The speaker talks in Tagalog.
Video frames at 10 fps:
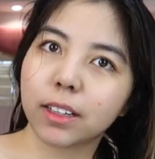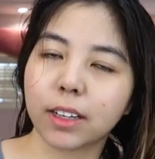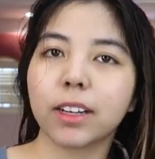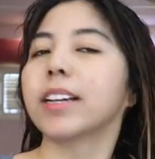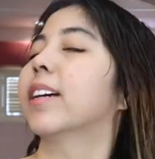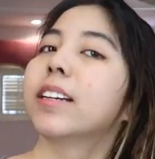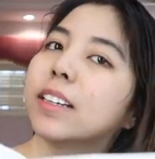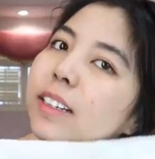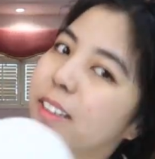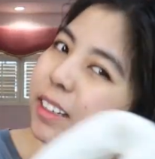Okay.
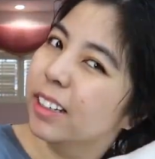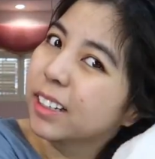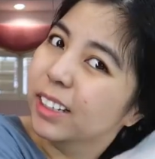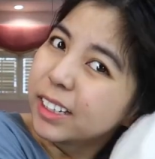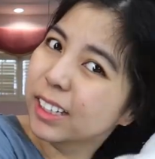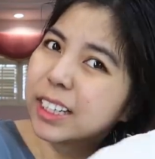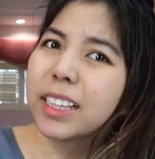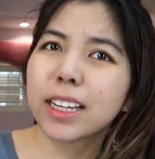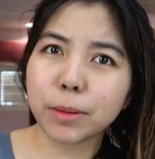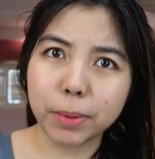
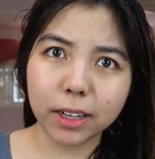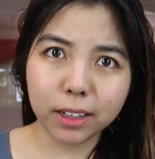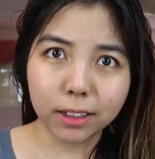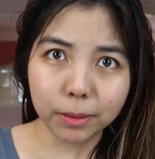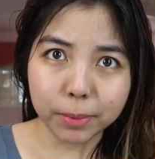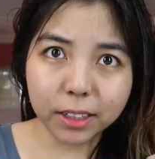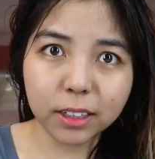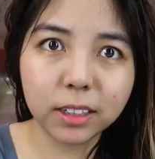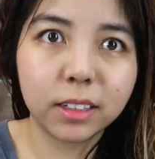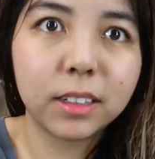Kita na ba? Parang,